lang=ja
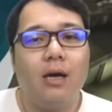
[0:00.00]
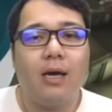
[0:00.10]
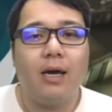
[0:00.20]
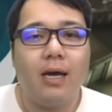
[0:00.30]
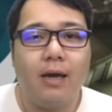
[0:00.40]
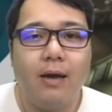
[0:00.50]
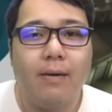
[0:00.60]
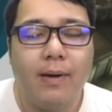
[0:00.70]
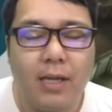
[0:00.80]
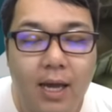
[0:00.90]

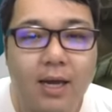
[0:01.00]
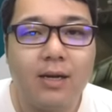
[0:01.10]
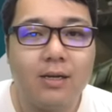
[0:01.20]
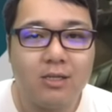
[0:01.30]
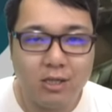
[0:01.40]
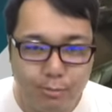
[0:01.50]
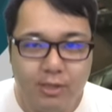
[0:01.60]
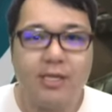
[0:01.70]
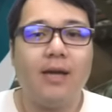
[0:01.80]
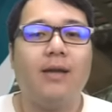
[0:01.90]
えー、ね自
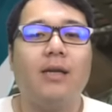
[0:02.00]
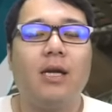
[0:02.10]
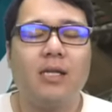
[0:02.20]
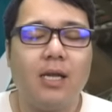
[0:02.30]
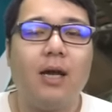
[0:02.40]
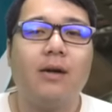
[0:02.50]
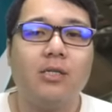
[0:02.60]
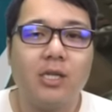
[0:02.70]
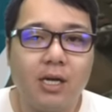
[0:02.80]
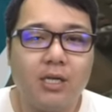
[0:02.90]
分でやって
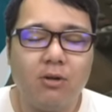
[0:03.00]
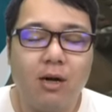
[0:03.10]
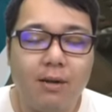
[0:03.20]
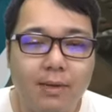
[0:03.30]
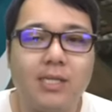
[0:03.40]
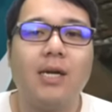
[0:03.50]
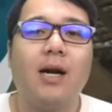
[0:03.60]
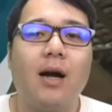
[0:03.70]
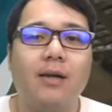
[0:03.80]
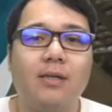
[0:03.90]
シェア機能ありませ
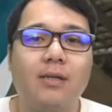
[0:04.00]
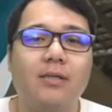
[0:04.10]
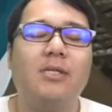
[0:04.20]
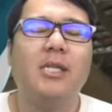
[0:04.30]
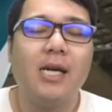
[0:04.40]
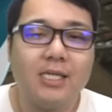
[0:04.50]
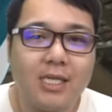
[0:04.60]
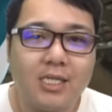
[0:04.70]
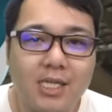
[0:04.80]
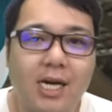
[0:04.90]
んが
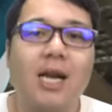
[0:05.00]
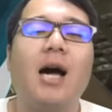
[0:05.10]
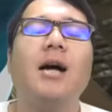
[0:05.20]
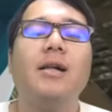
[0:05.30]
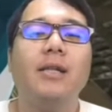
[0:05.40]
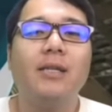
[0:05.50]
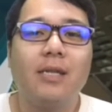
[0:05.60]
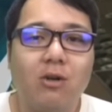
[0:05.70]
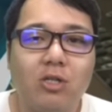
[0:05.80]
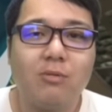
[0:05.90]
ニヤニヤしながら
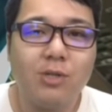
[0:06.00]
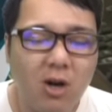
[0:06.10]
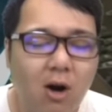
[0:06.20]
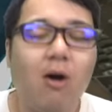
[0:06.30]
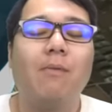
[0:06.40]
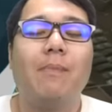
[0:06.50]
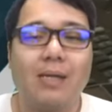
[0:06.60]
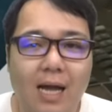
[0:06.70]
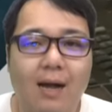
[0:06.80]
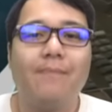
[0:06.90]
楽しむのを
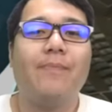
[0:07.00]
また